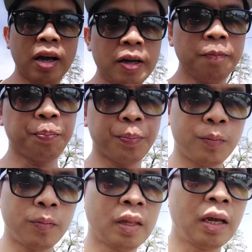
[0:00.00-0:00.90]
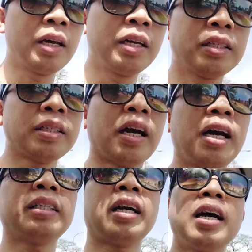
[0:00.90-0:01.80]
na,
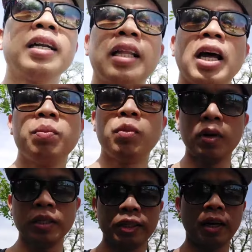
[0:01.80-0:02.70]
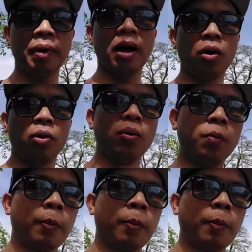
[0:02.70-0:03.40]
tsaga-tsaga na tayo muna sa trabaho.